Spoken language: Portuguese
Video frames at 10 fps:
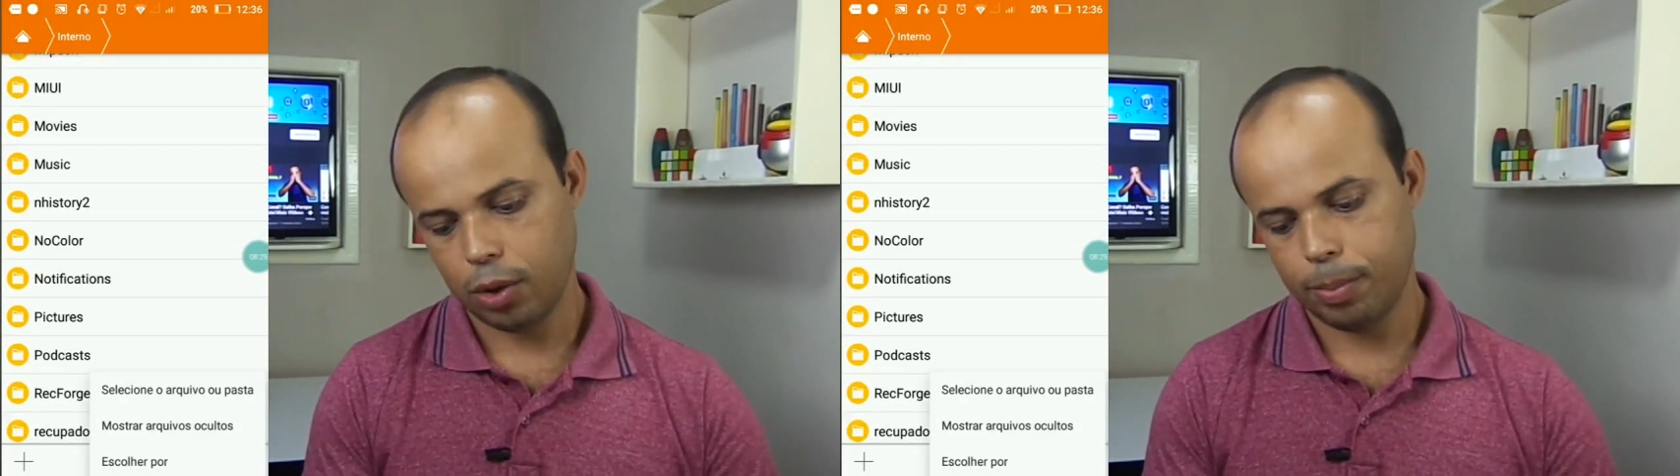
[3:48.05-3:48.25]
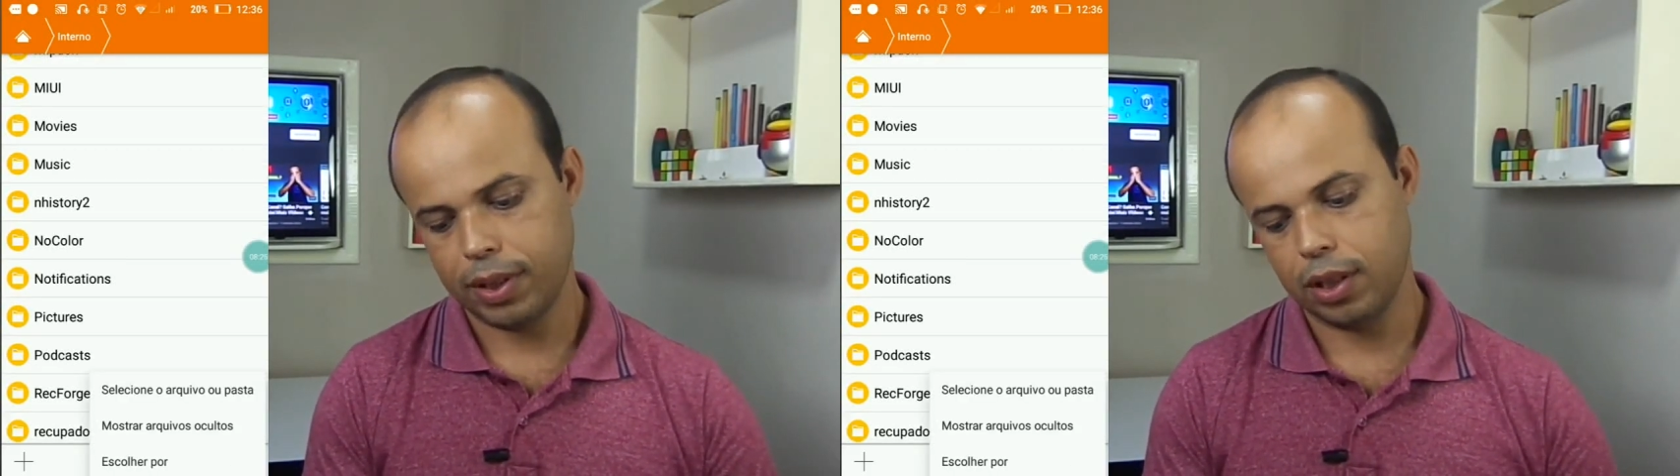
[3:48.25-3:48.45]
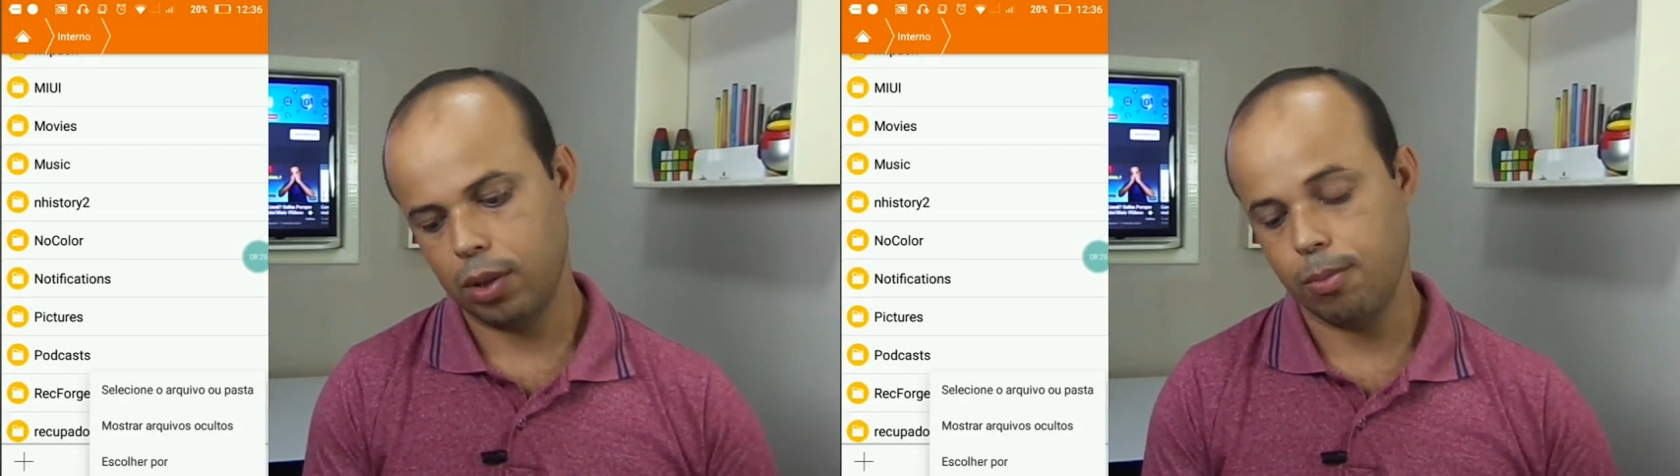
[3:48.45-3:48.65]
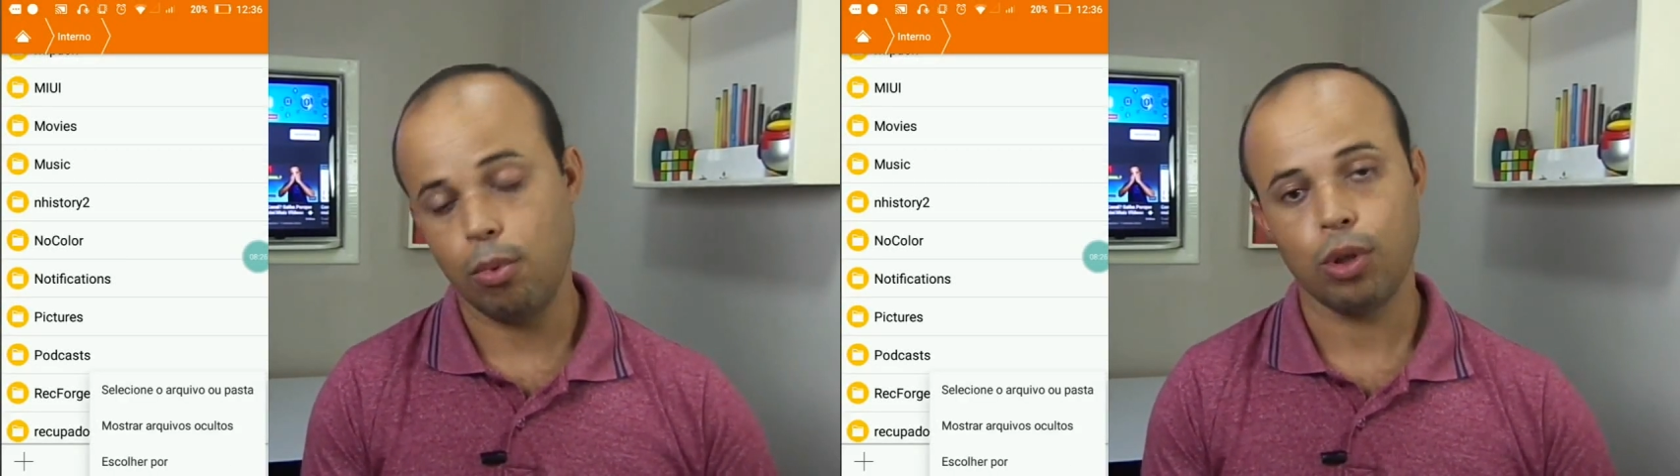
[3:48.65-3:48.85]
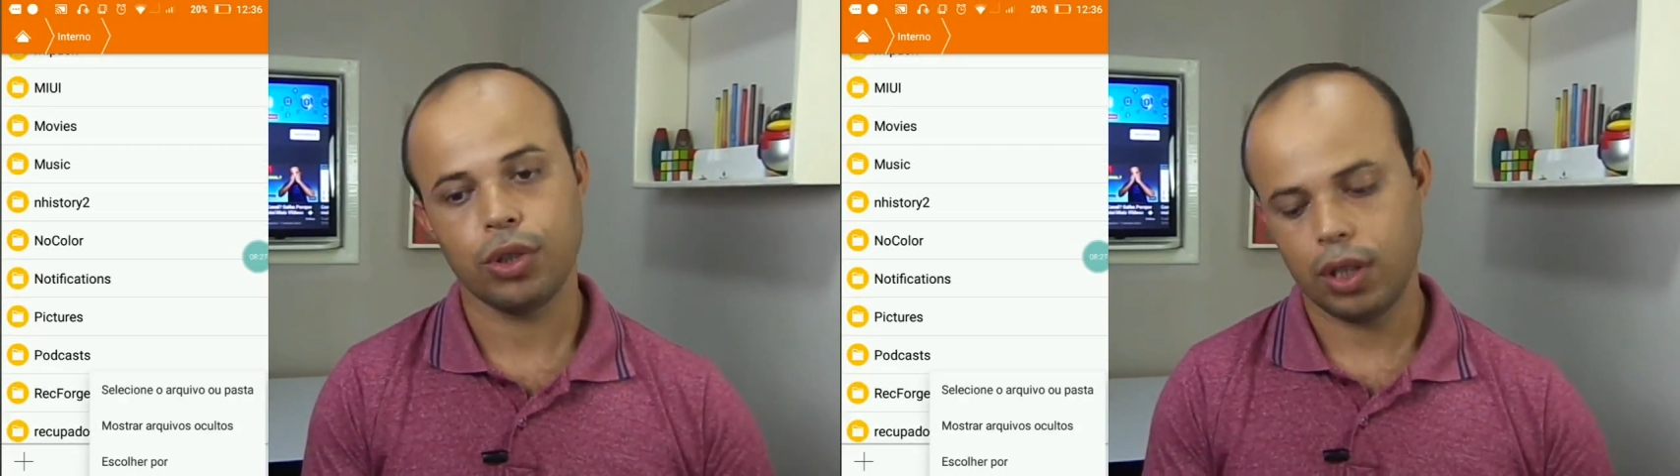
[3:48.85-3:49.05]
opção
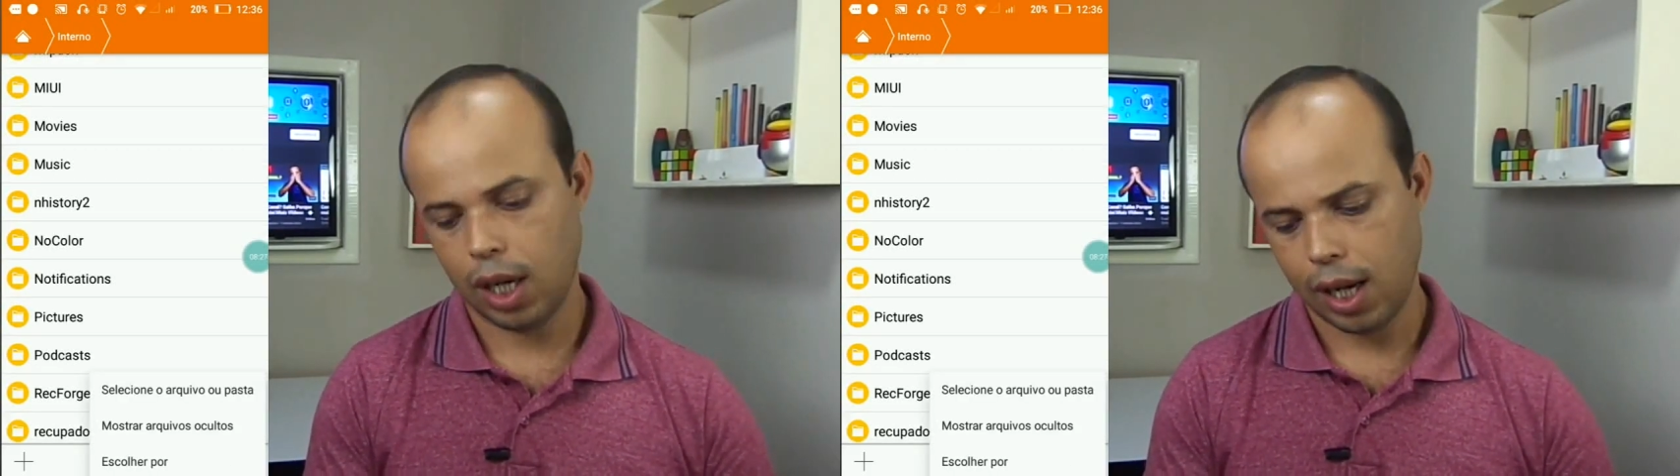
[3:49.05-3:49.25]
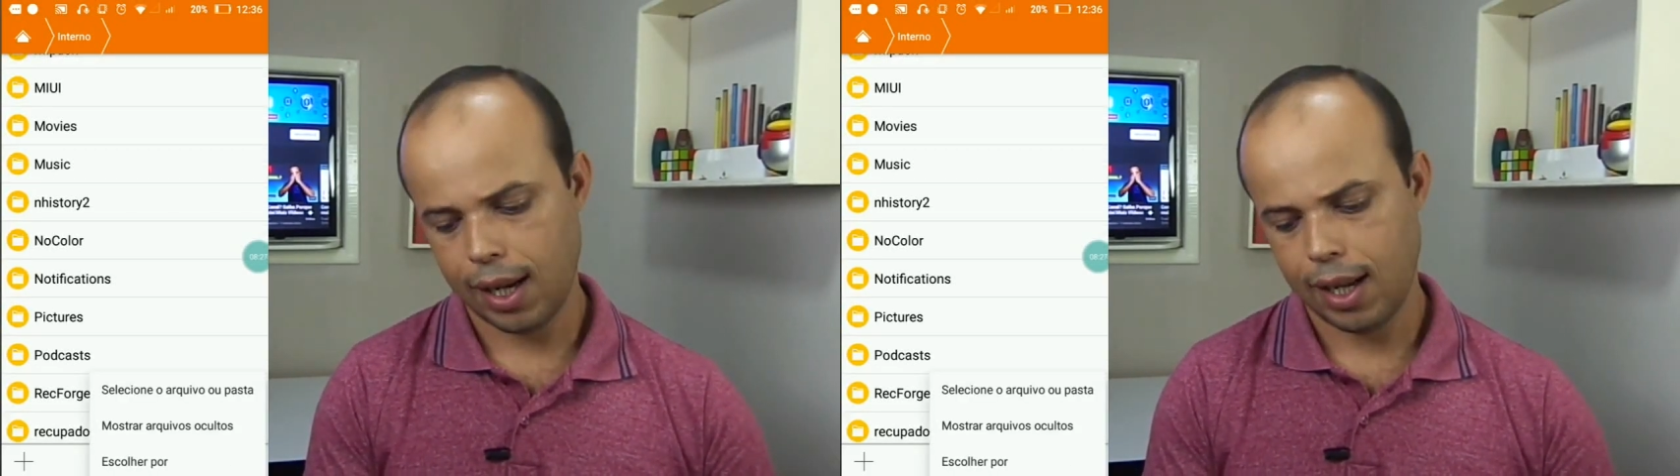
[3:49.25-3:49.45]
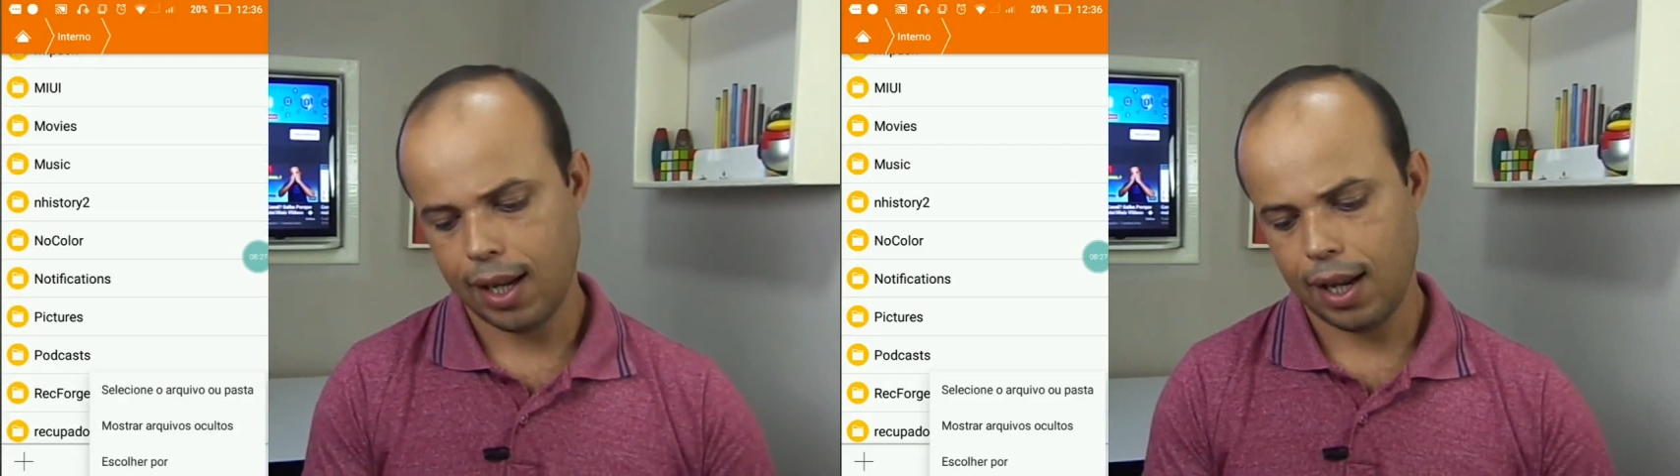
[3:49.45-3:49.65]
mostrar